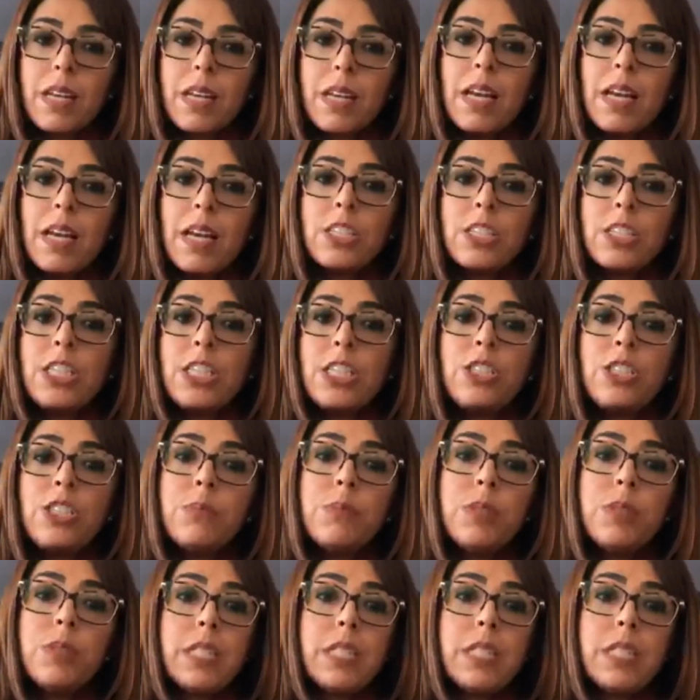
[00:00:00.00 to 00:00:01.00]
a gente
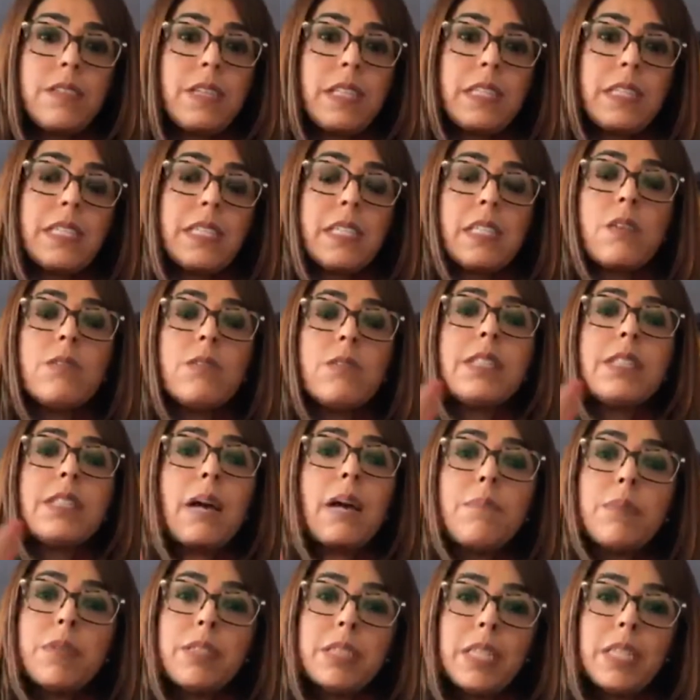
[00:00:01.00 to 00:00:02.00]
muitas vezes não
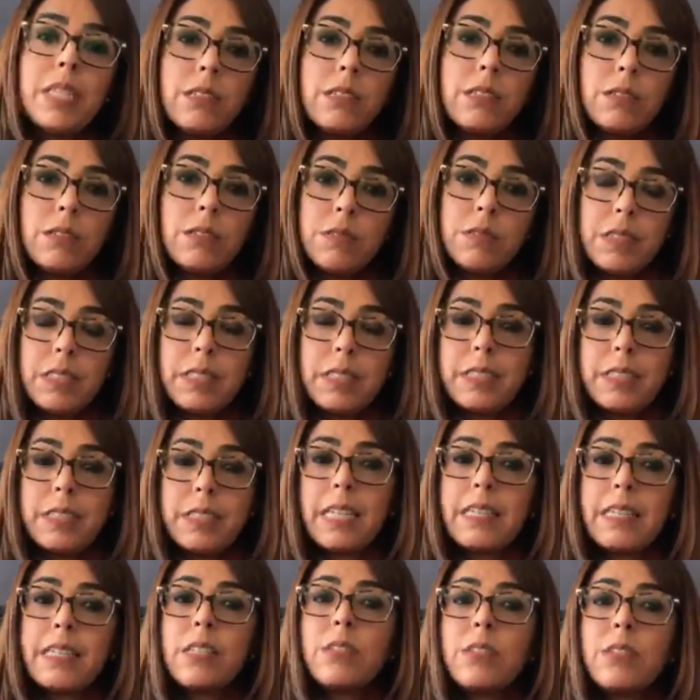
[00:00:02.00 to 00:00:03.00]
tá podendo,
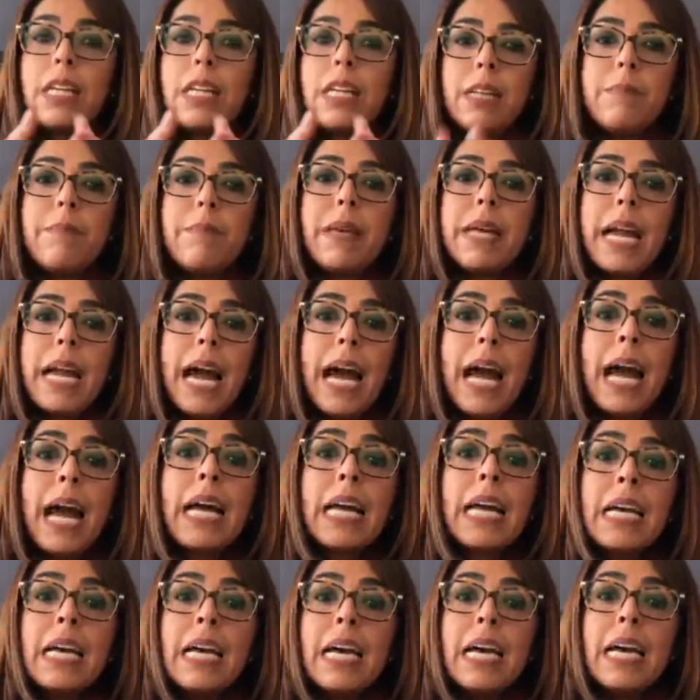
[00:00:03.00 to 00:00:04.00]
tá tendo que
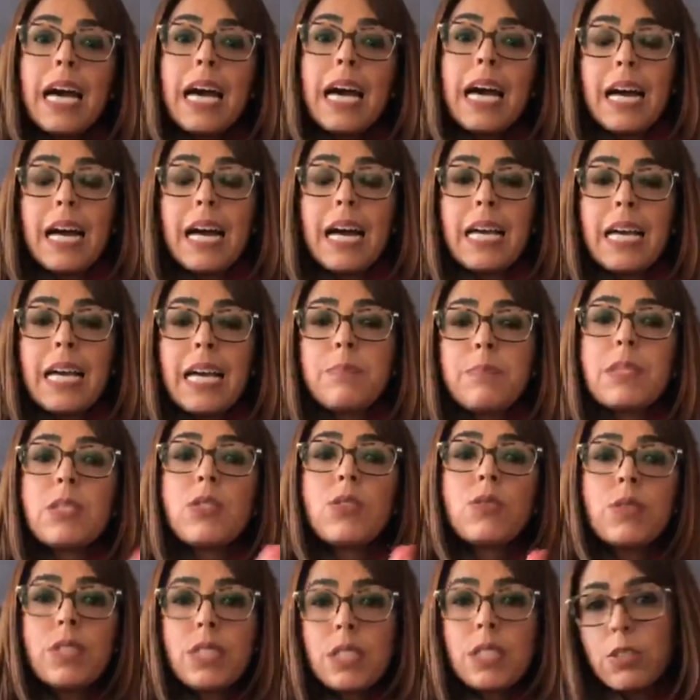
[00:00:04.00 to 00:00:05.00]
liberar a, as
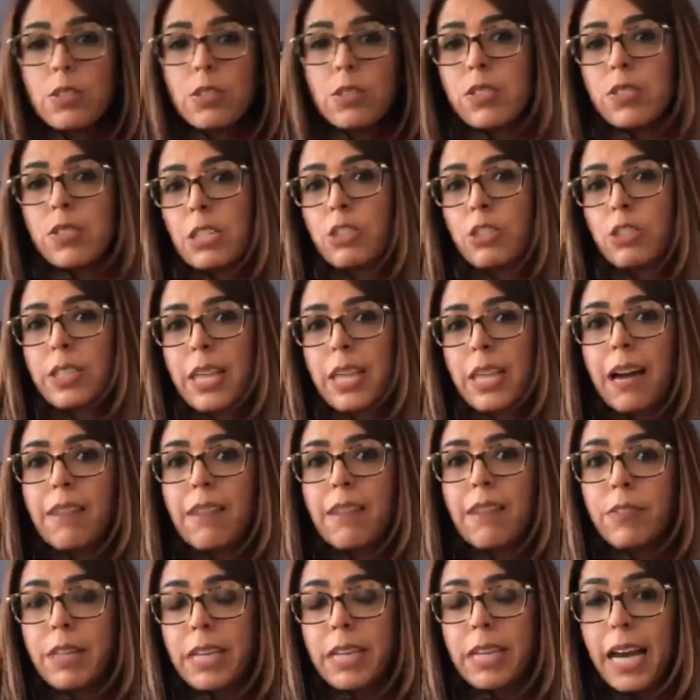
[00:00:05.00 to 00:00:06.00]
pessoas que nos
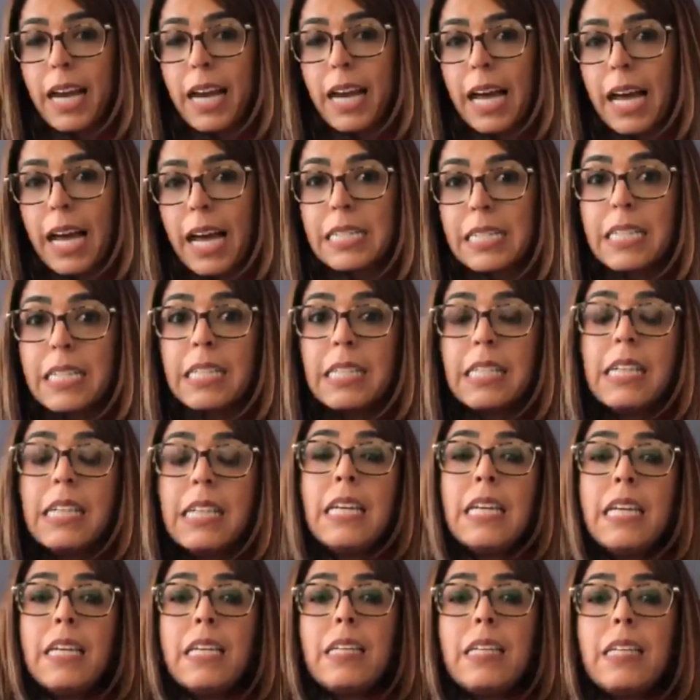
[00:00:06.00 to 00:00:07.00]
ajudavam em casa.
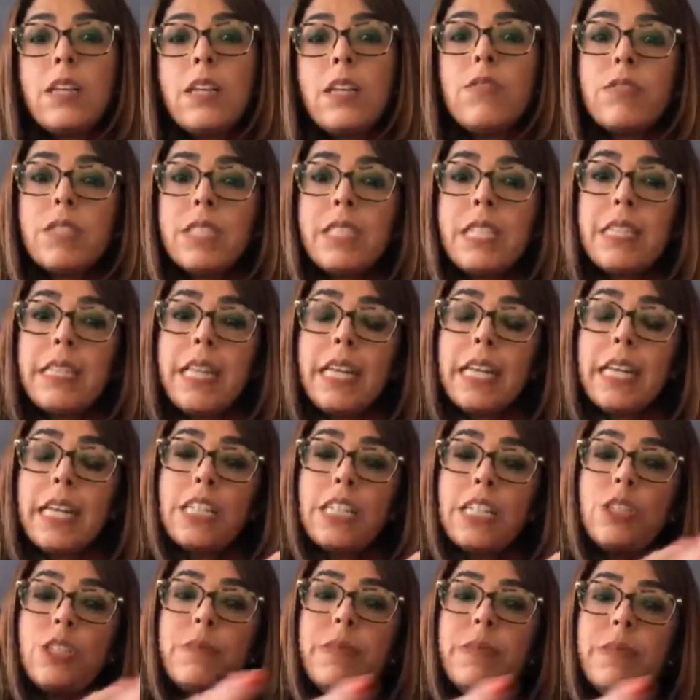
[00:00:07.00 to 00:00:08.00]
Então você tem que
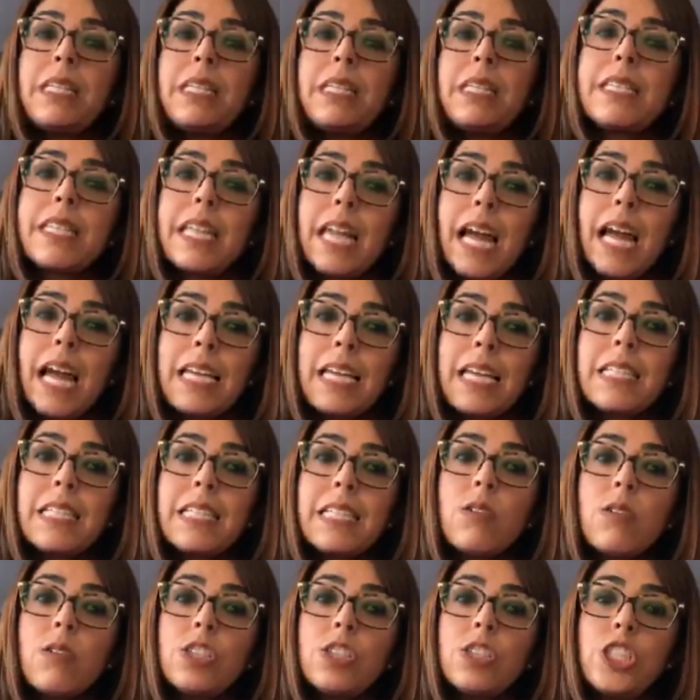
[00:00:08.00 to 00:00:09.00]
administrar
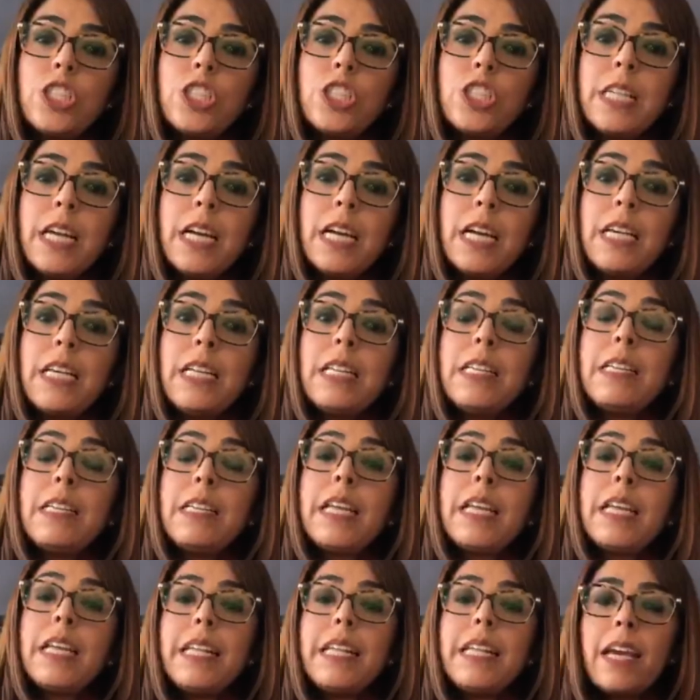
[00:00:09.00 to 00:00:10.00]
essa rotina e
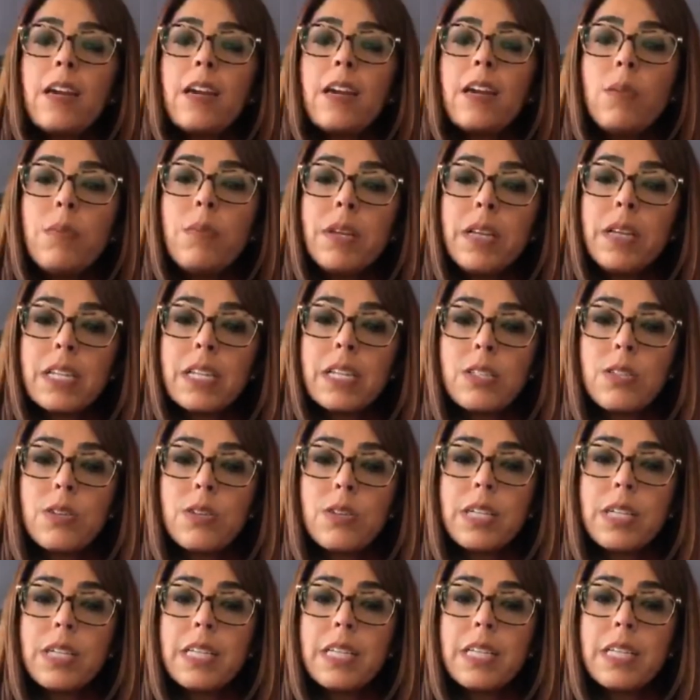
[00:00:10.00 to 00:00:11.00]
entender como que esse
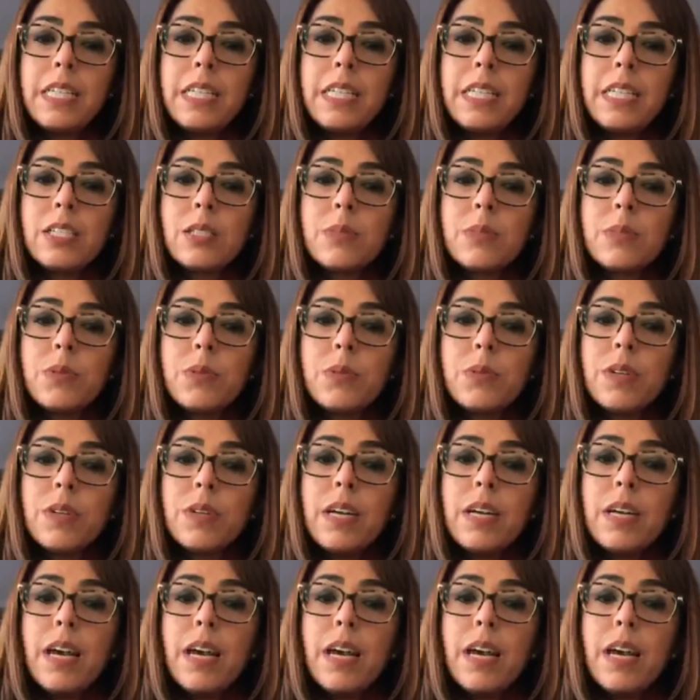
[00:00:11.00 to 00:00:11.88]
organismo